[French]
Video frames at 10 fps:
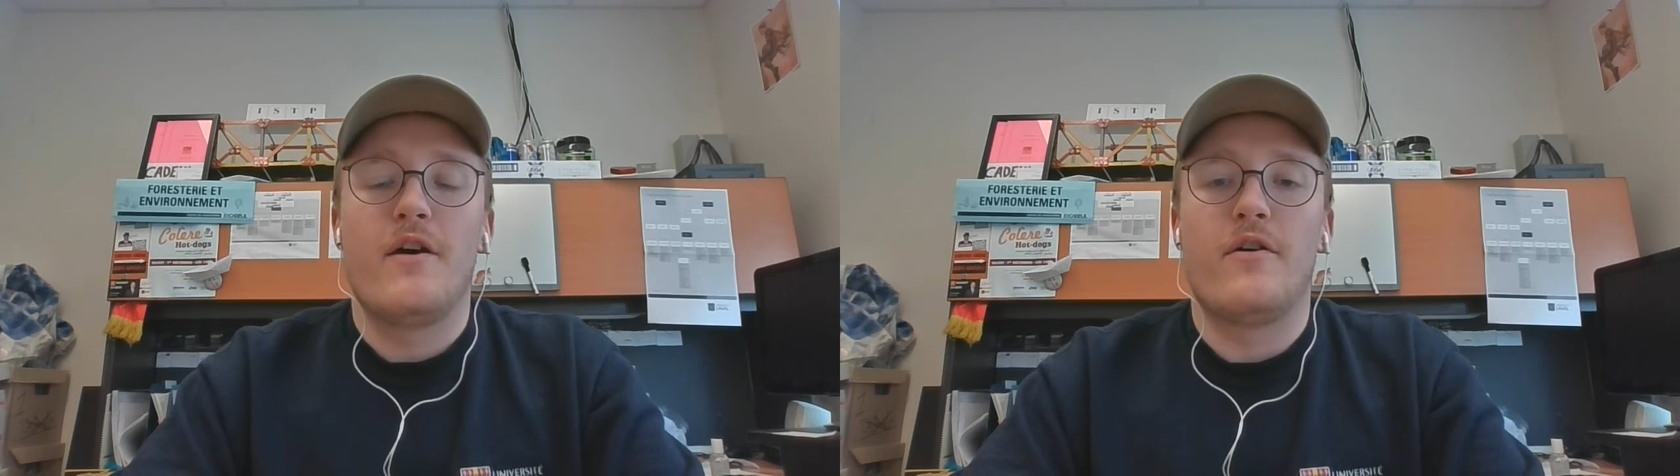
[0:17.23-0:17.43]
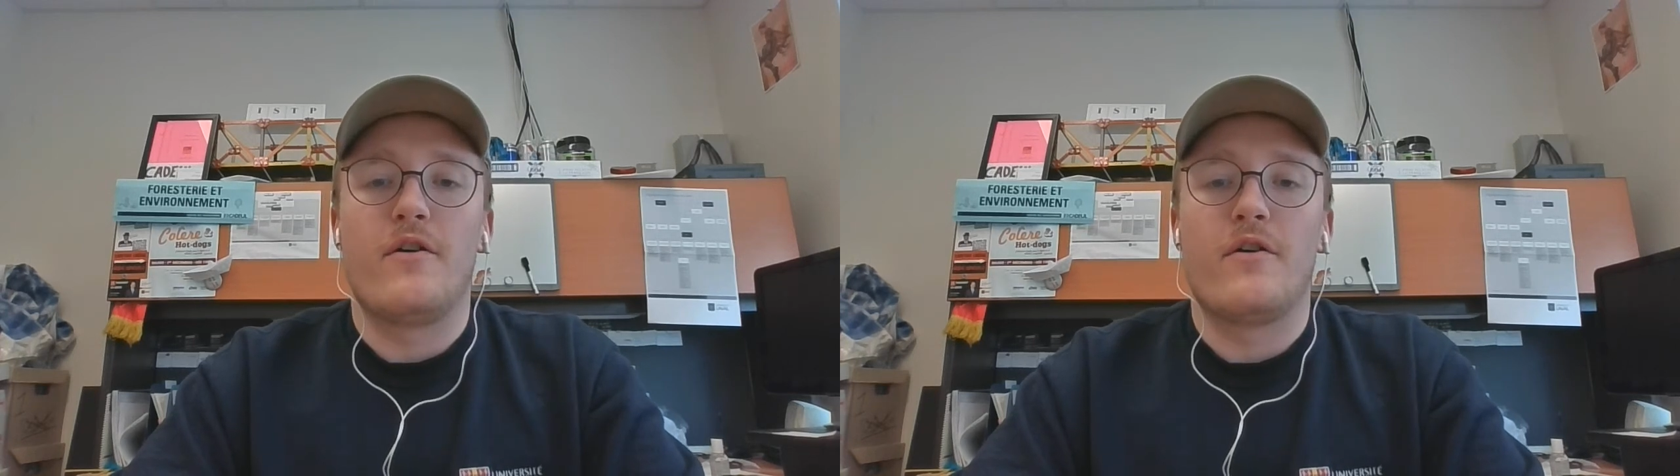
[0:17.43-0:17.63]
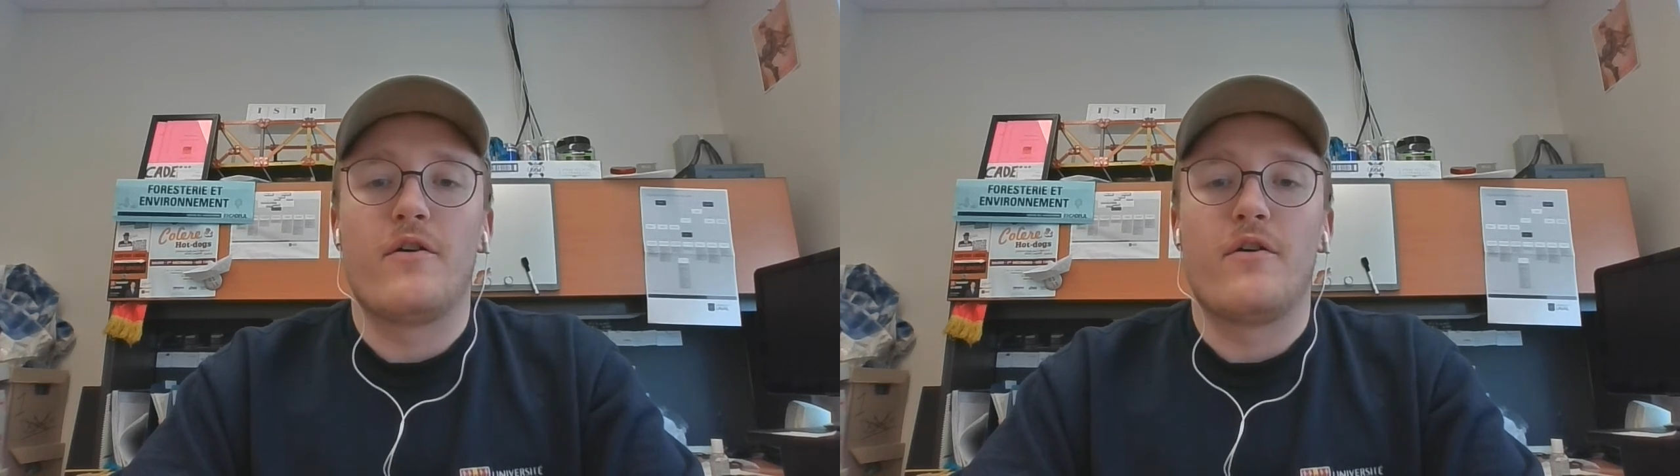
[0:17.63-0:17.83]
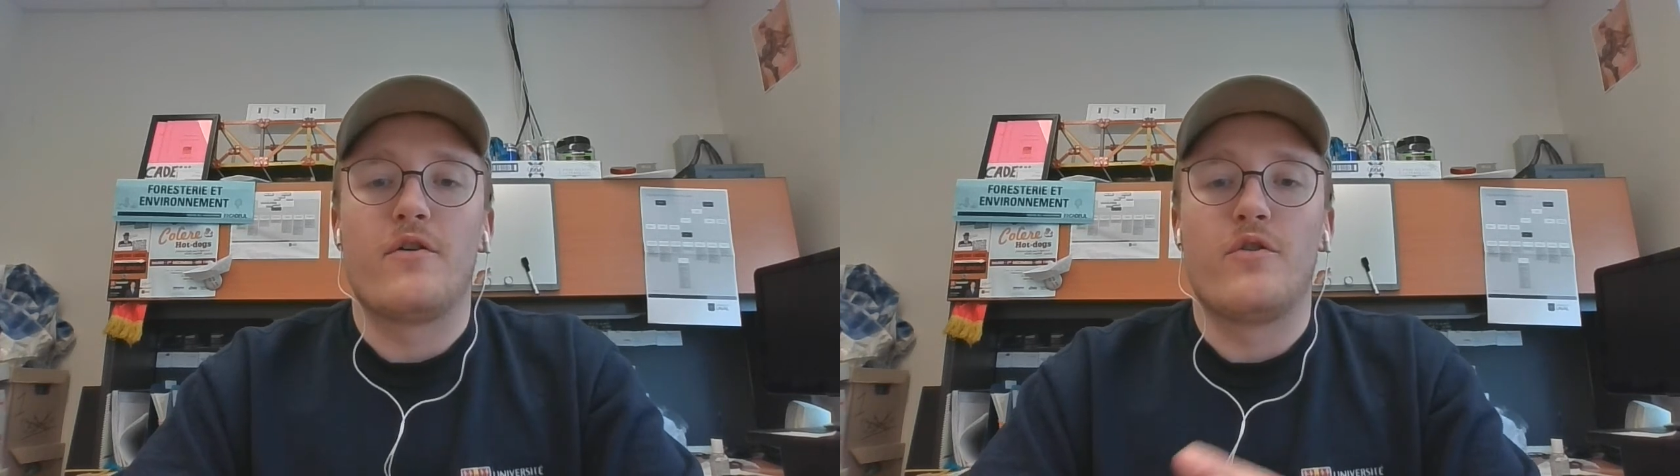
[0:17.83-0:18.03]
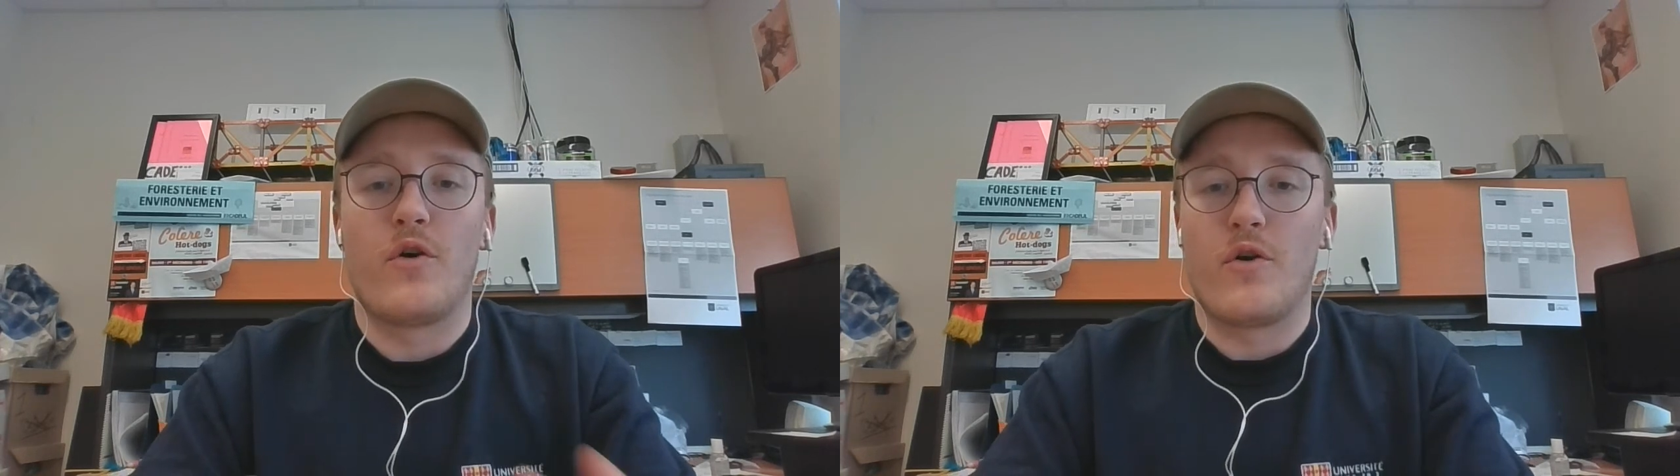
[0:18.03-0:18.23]
euh,
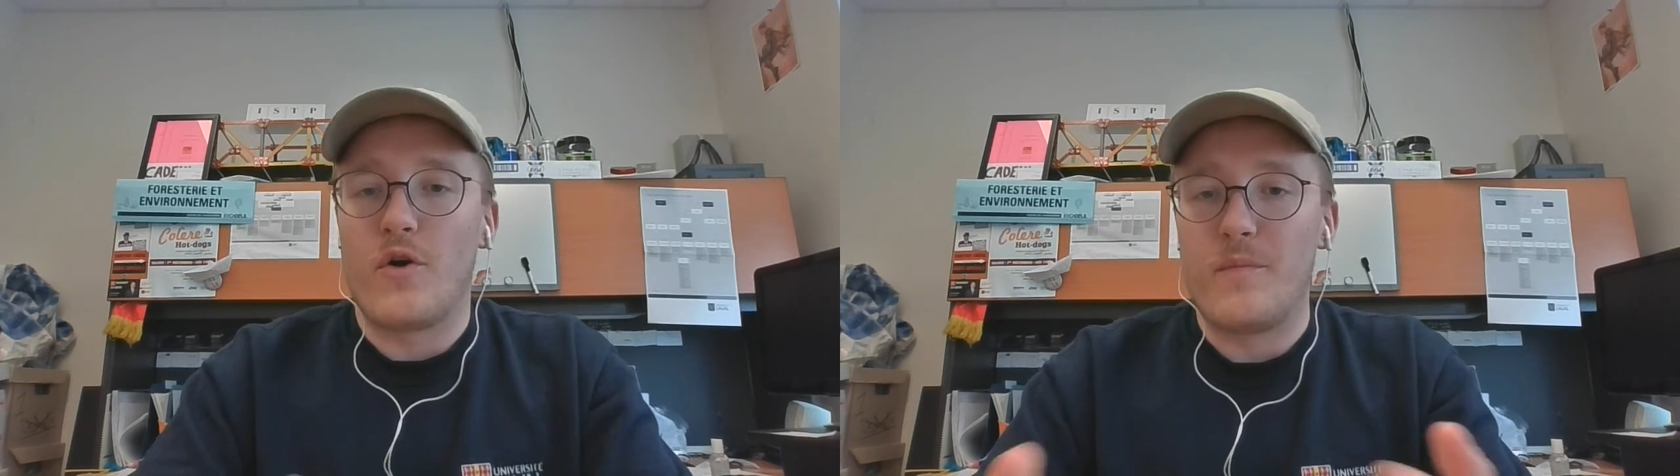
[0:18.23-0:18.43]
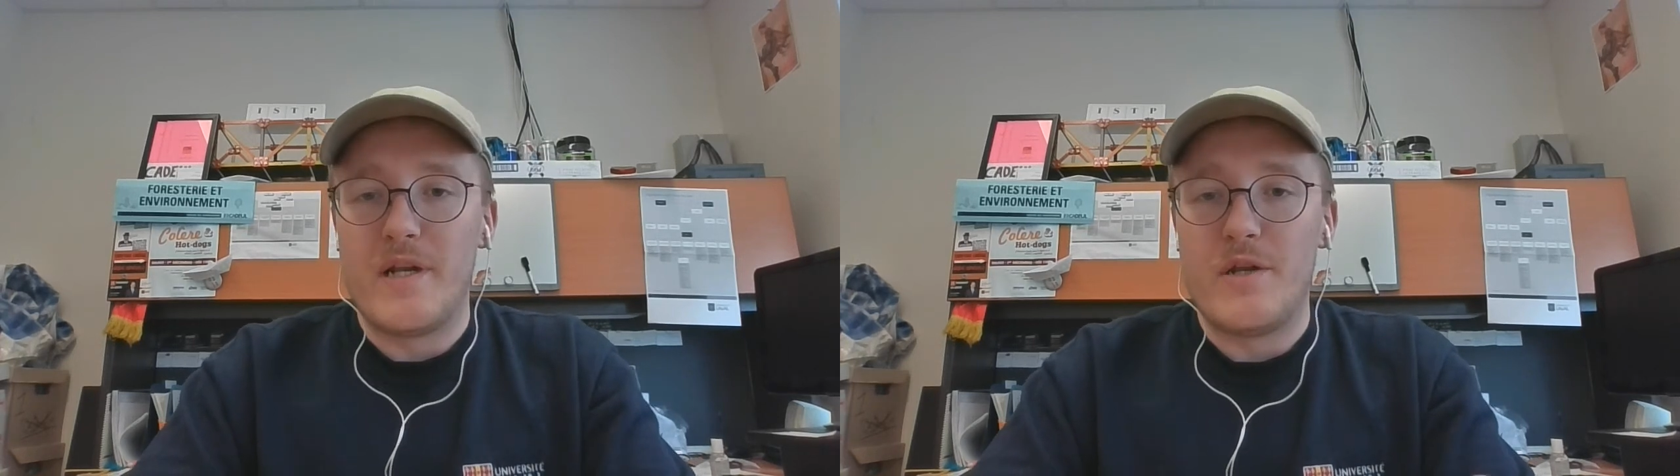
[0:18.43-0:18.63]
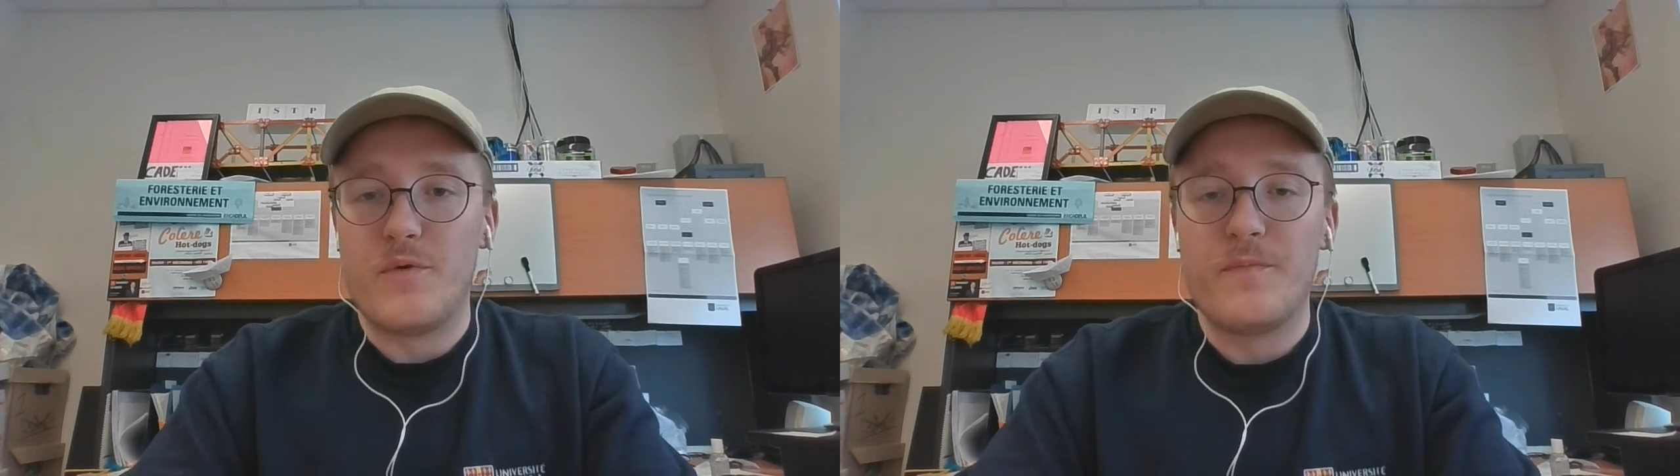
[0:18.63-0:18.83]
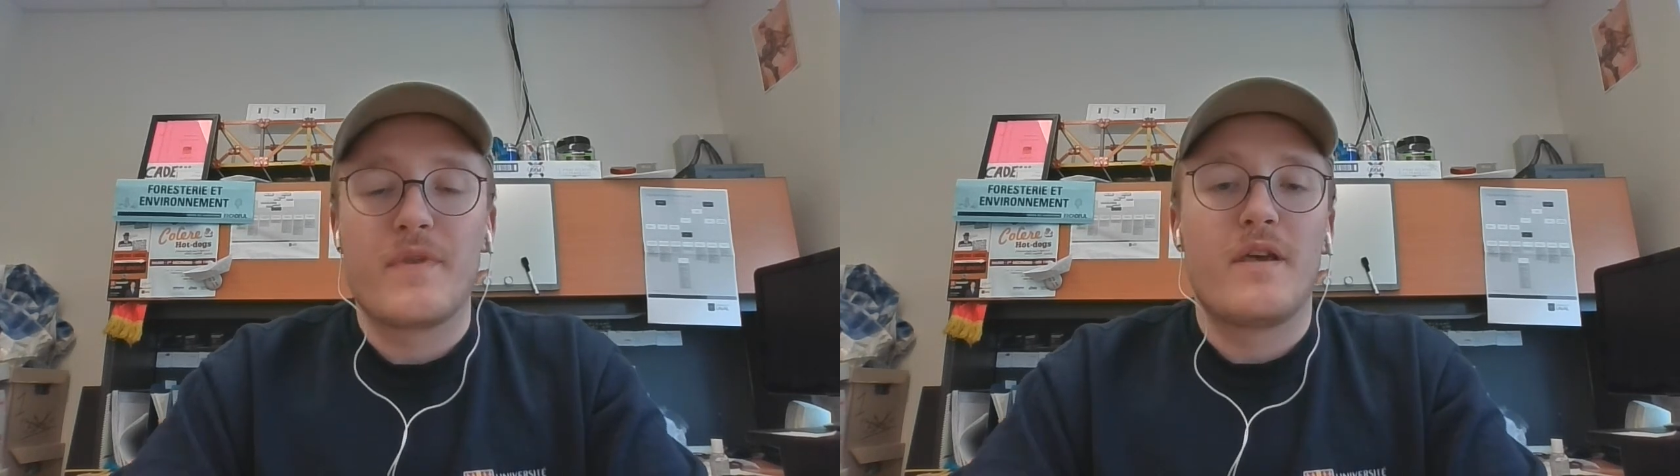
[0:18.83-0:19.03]
dans leur milieu.